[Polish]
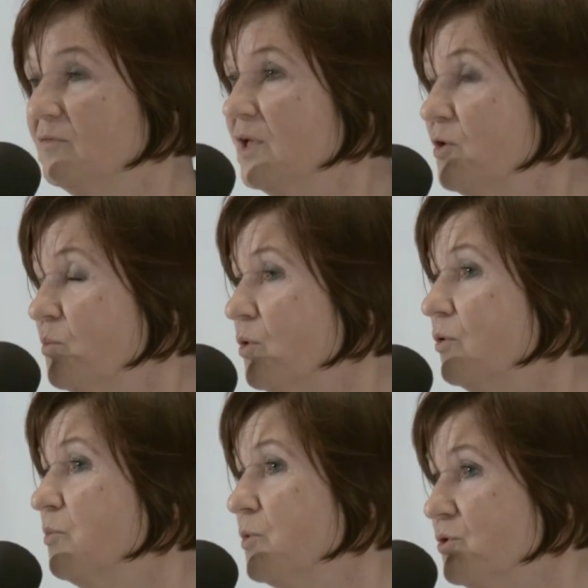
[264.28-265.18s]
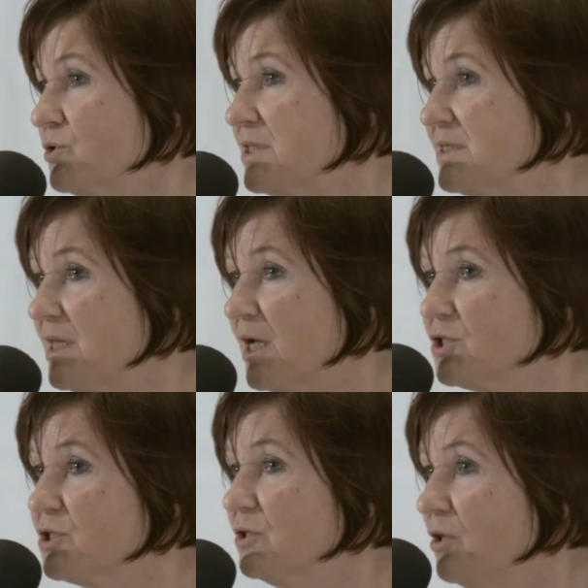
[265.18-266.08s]
Wiadomo, im ktoś jest
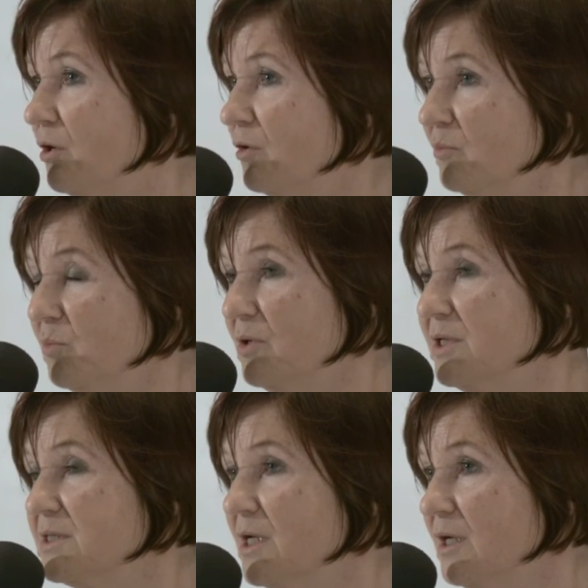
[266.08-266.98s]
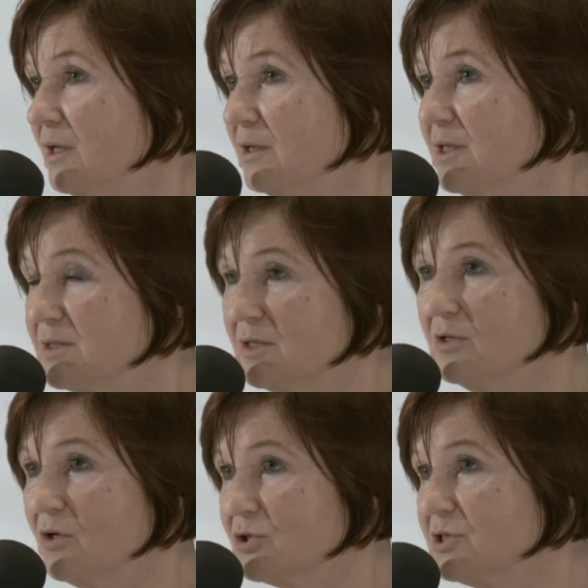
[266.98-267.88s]
starszy, to polisa jest
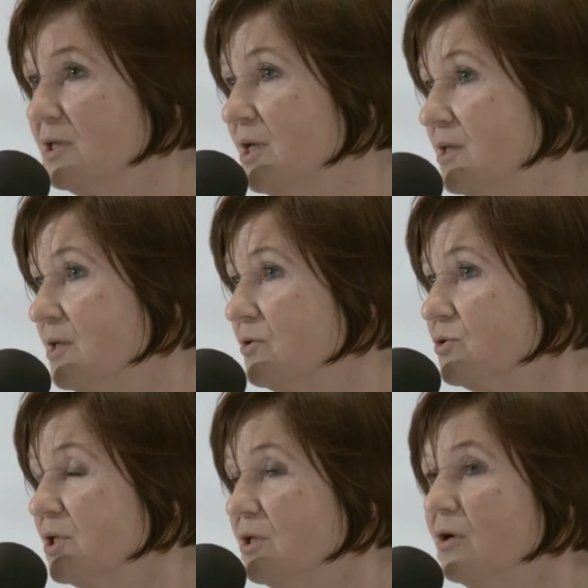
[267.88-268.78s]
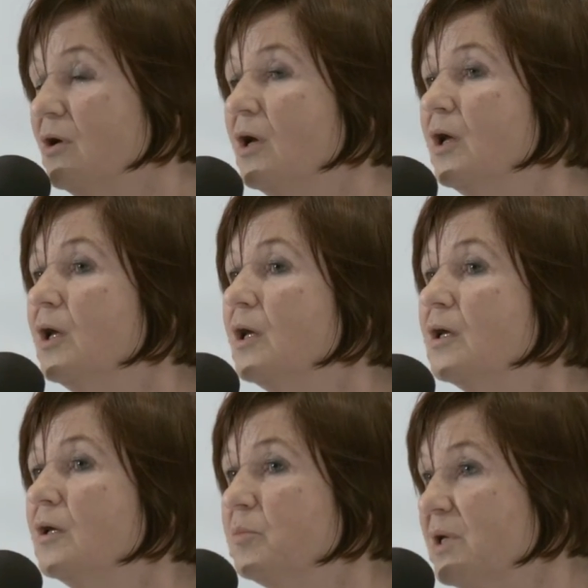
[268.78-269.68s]
droższa, dlatego że to
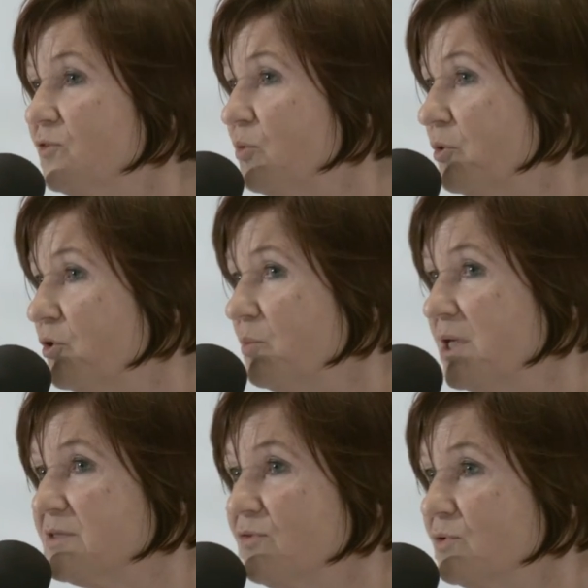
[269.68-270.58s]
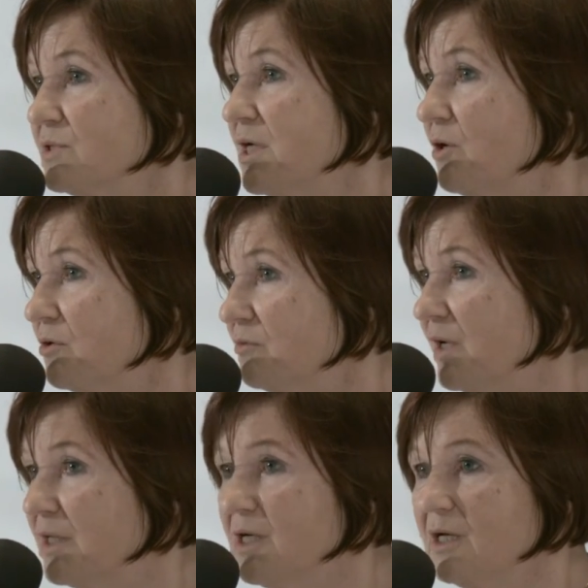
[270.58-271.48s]
e, prawdopodobieństwo
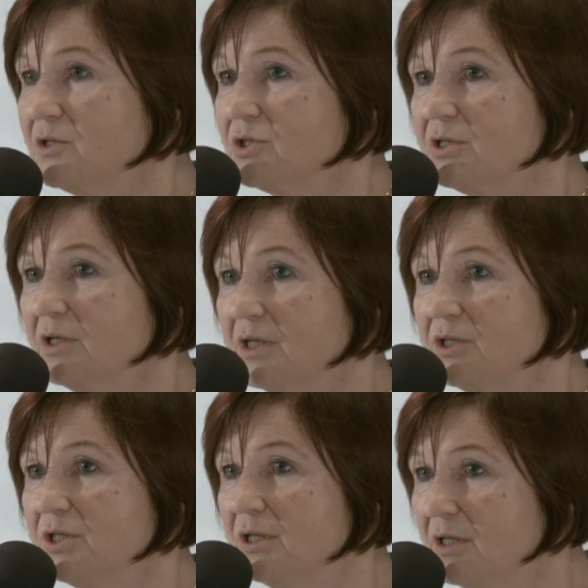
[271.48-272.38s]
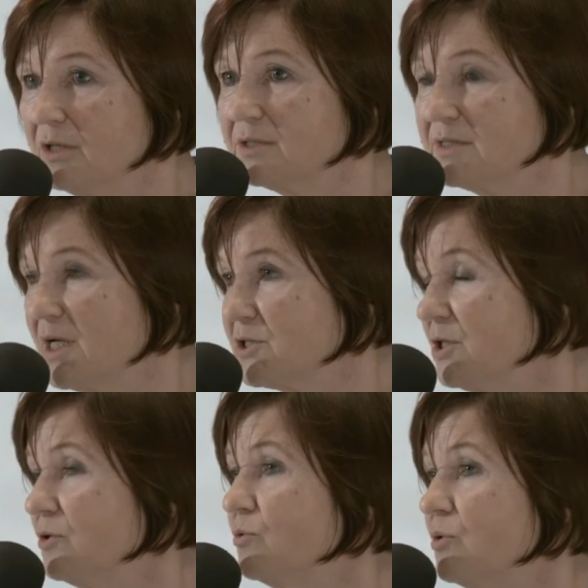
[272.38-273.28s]
zachorowania czy jakichś innych
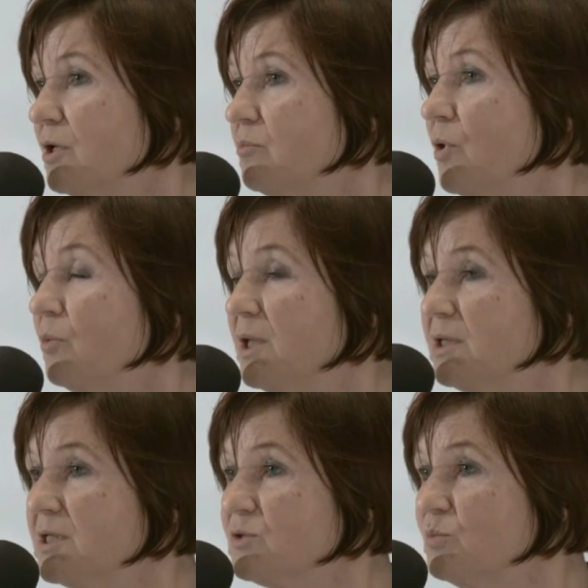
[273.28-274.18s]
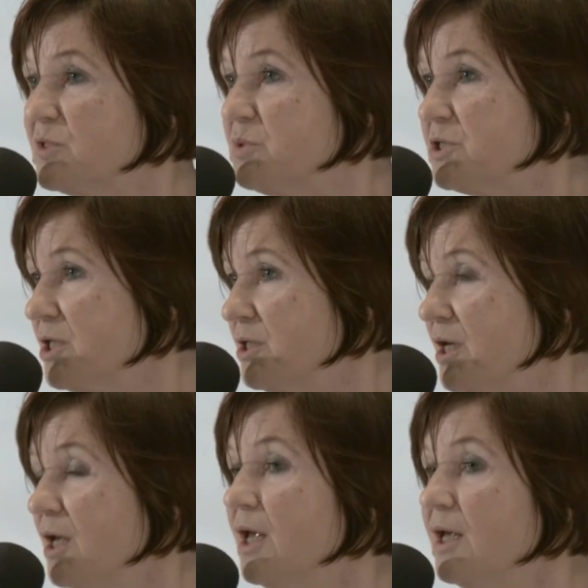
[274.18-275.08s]
zdarzeń, których objęte jest
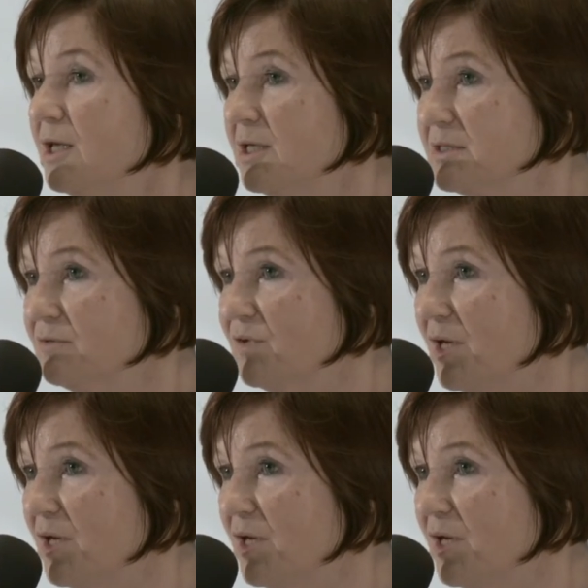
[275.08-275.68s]
ubezpieczenie, jest